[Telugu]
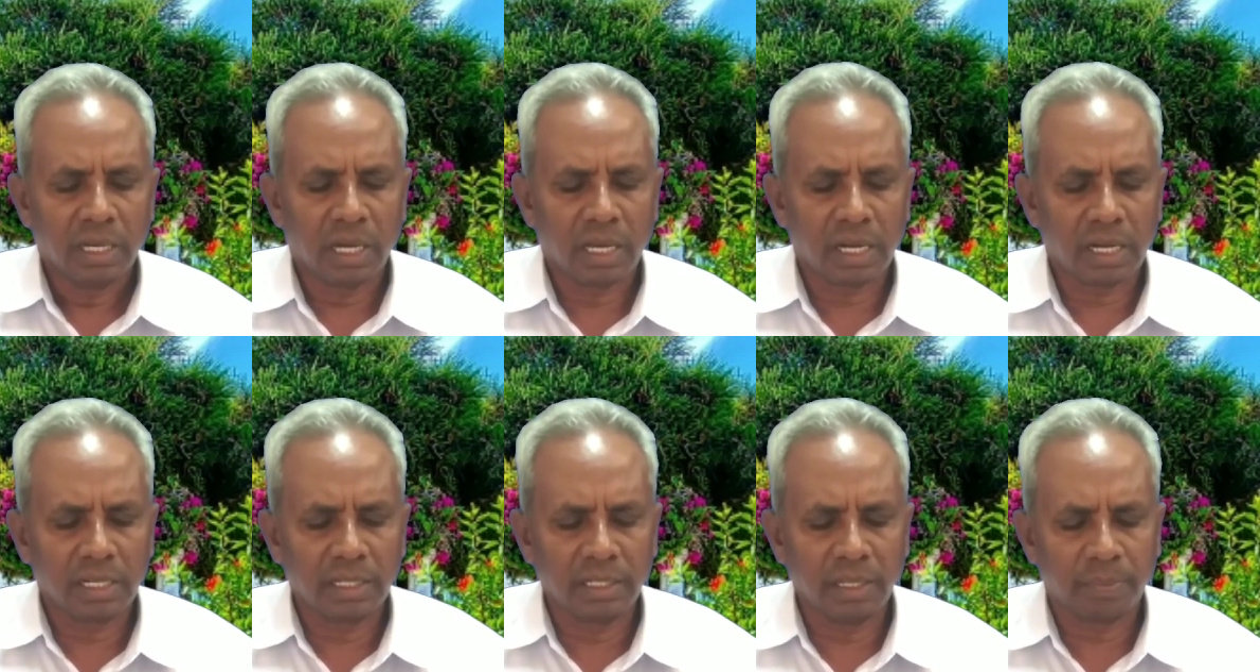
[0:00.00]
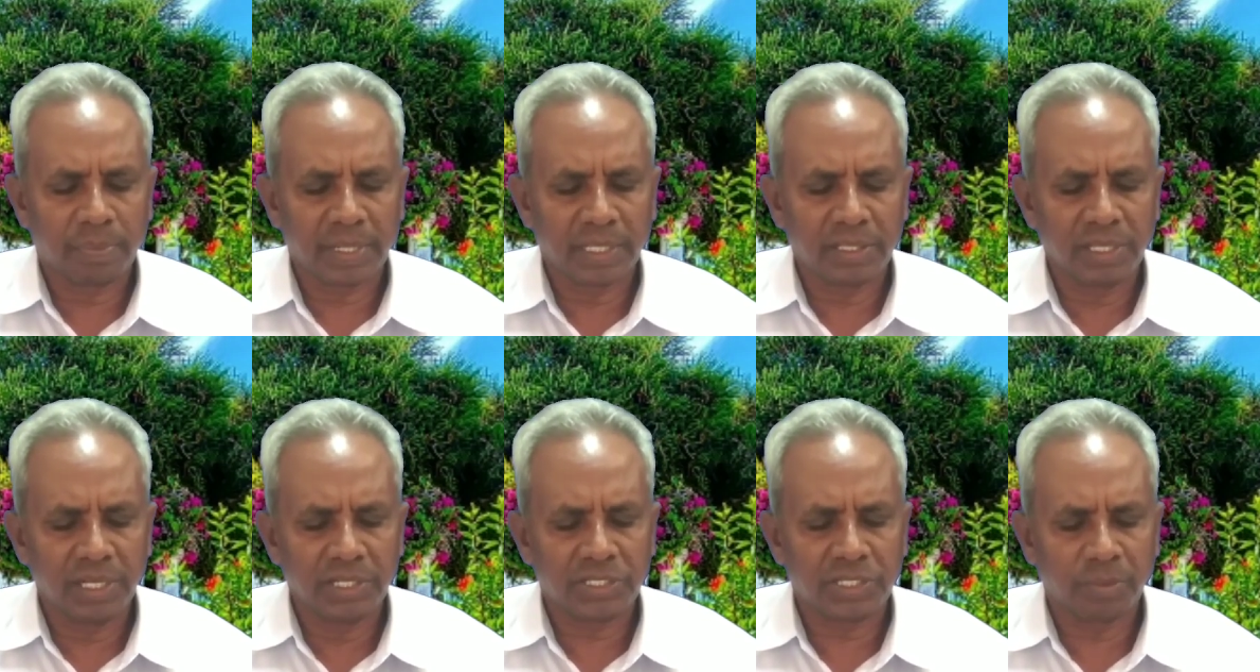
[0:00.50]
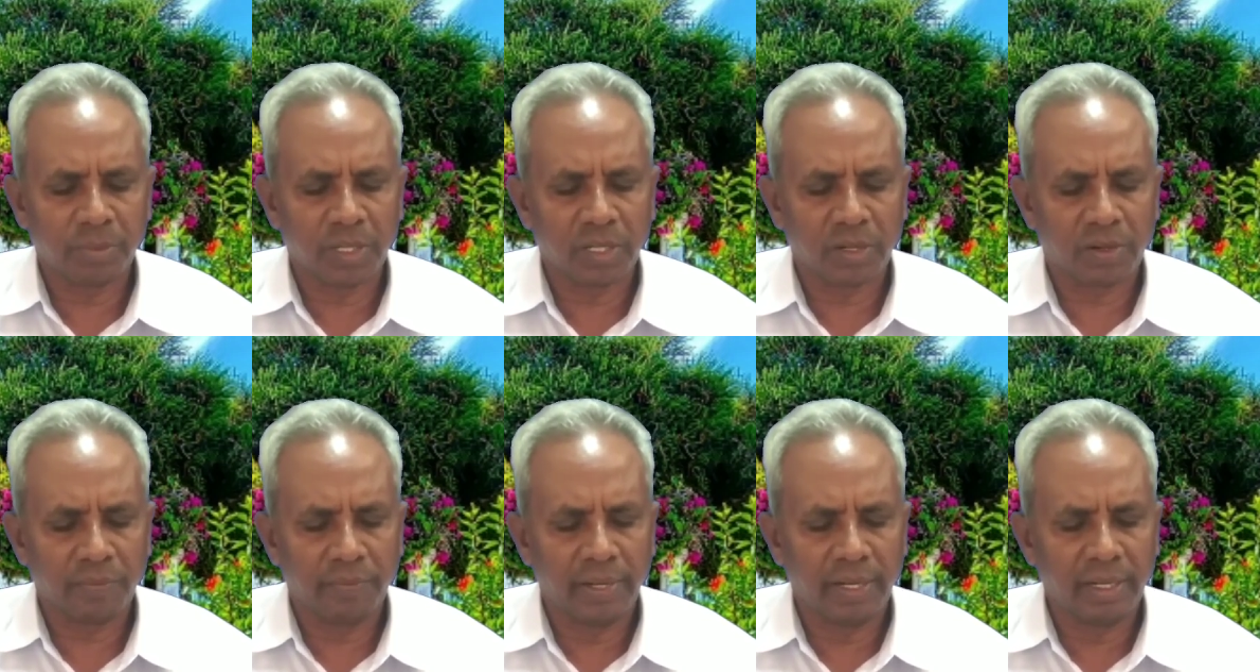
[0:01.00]
అరణ్య
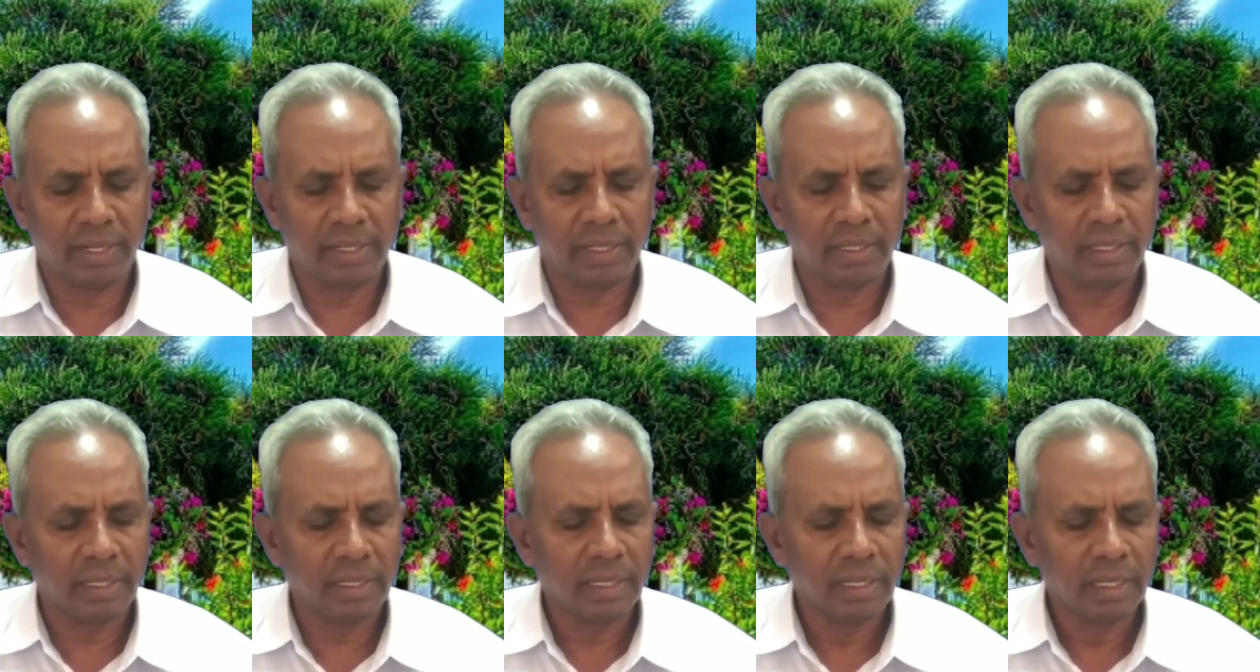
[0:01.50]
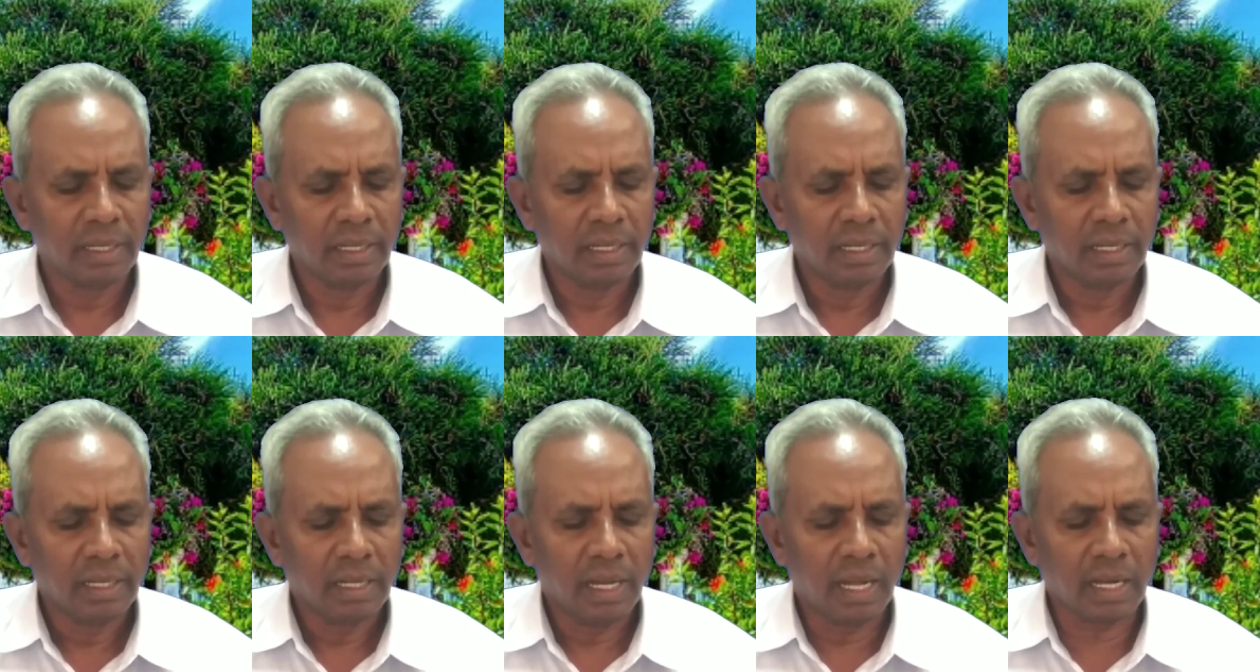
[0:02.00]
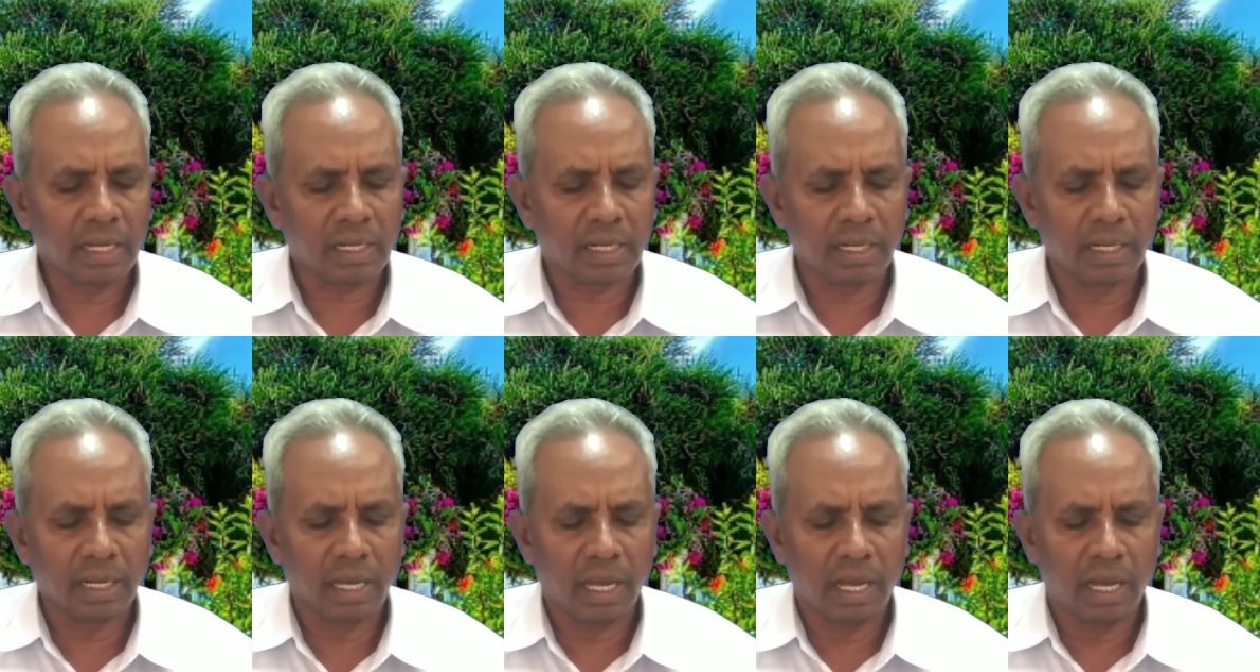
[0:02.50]
ప్రదేశమునకు వెళ్ళి
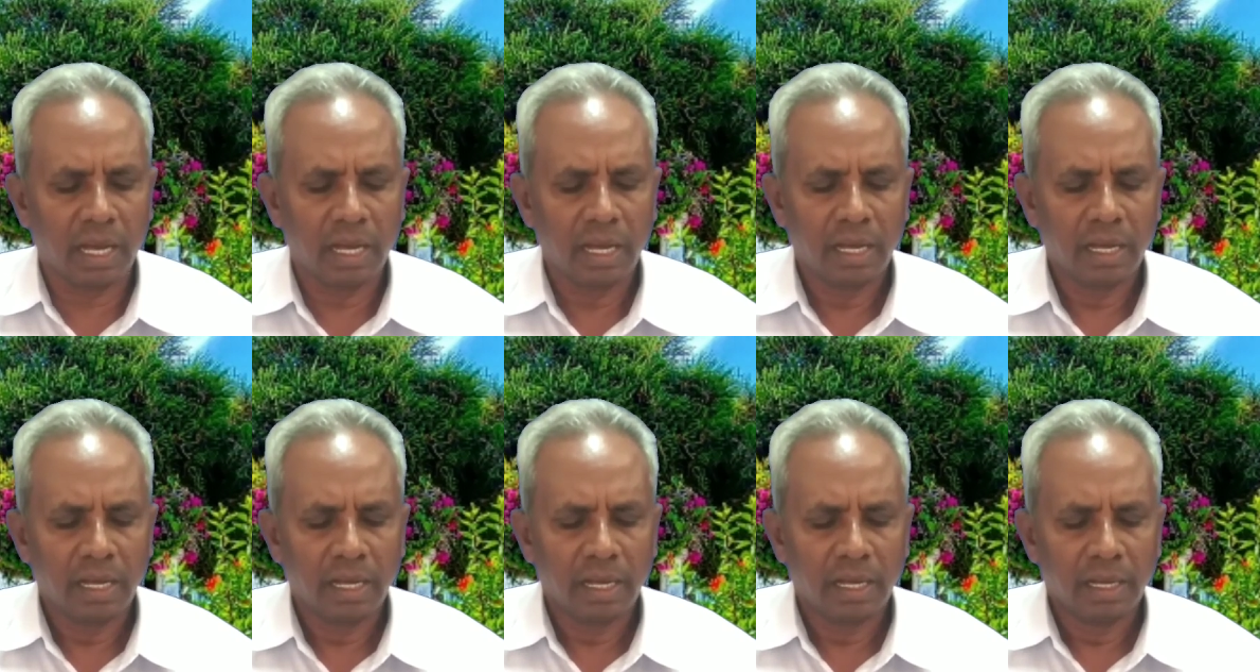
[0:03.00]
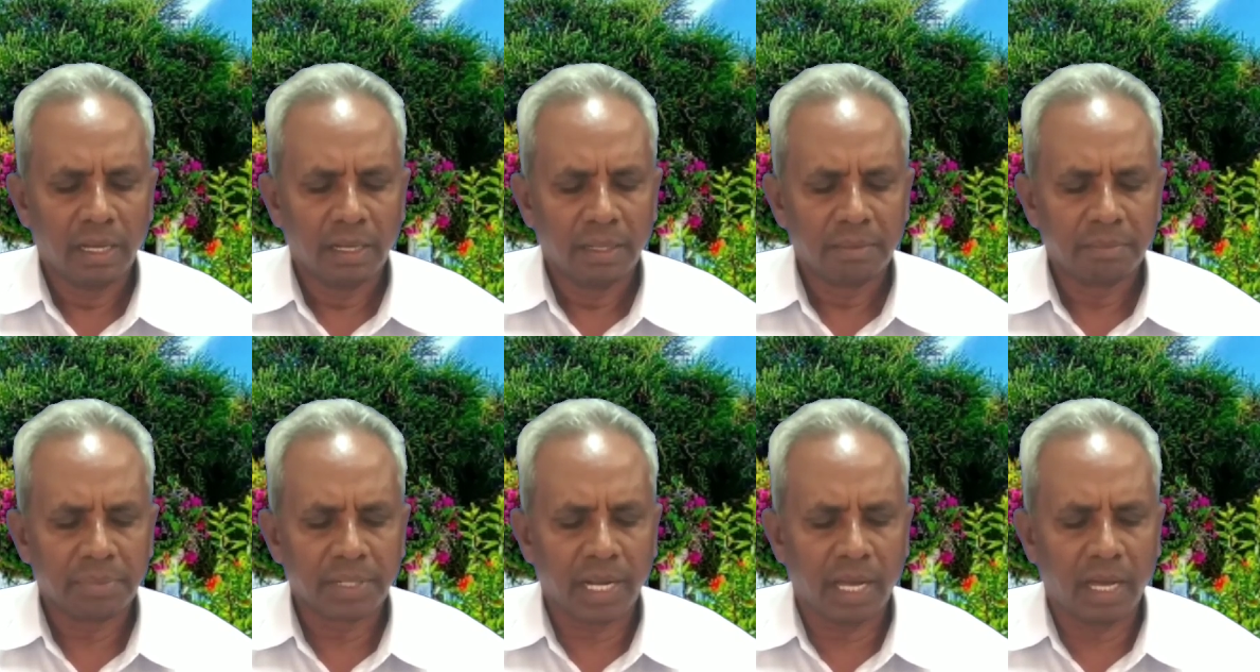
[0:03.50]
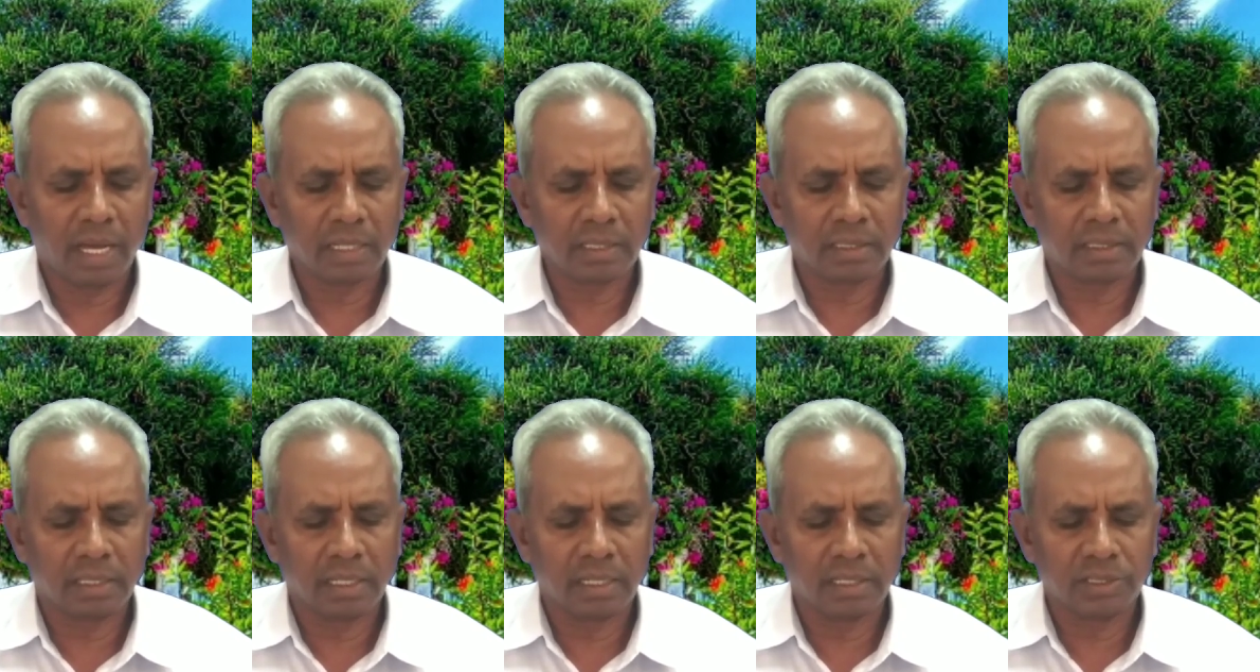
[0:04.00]
అక్కడ
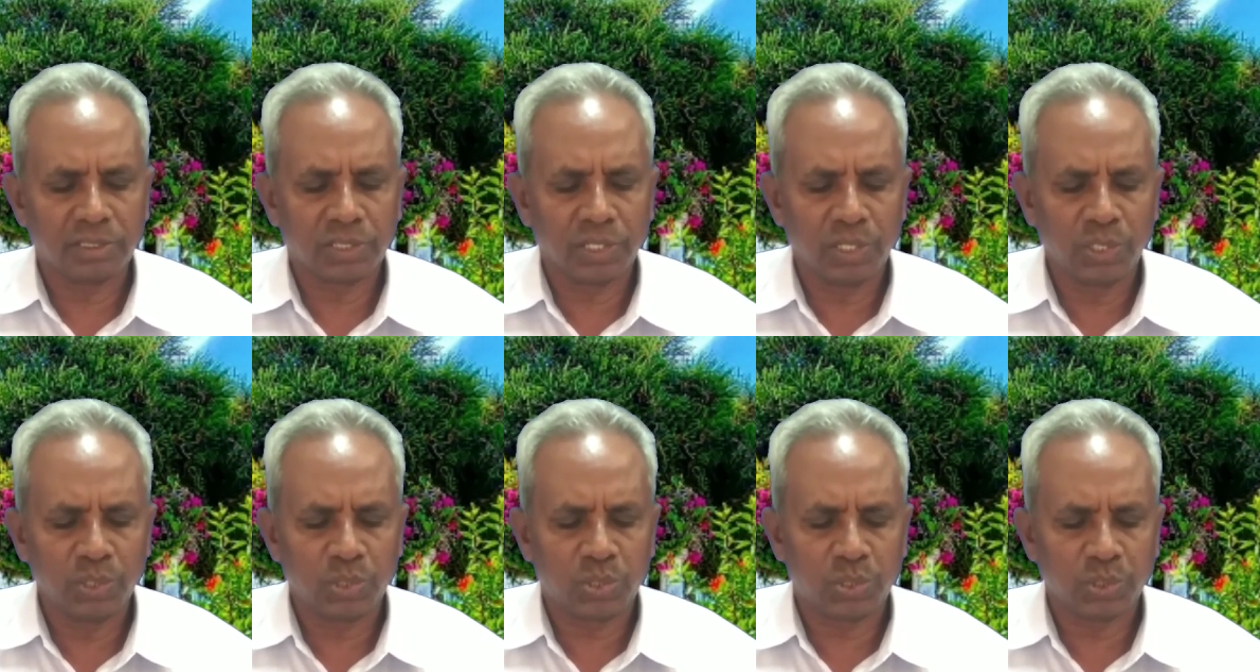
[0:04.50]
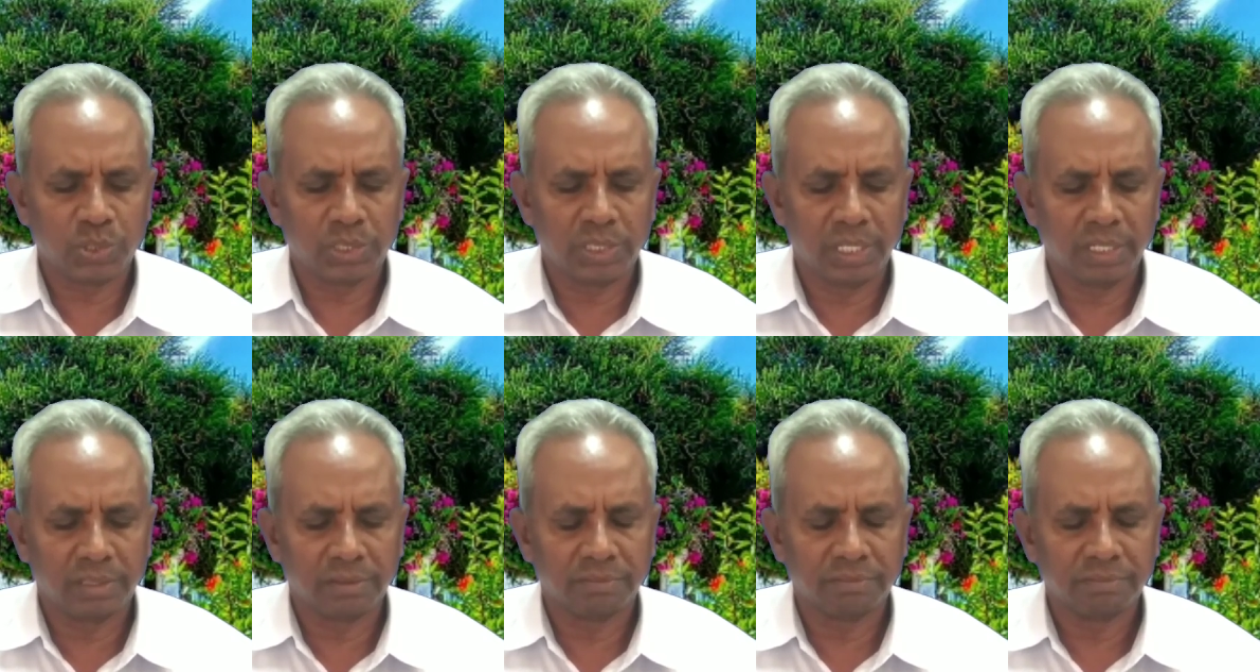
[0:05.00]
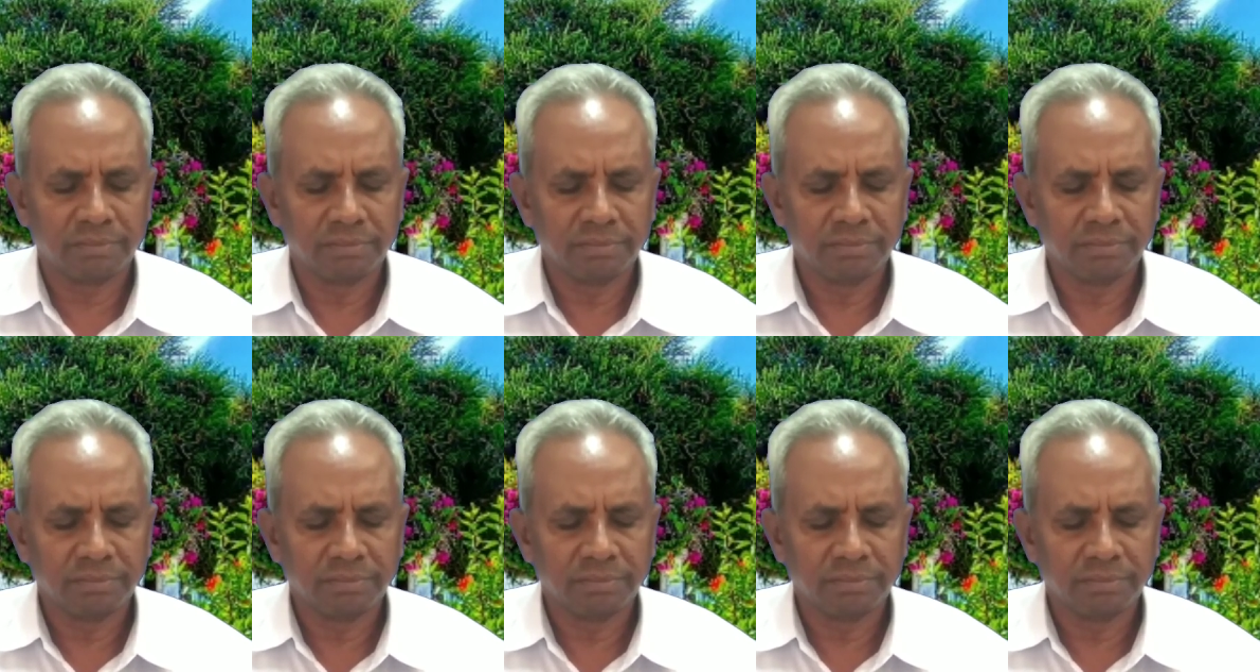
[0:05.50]
ప్రార్థన చేయుచుండెను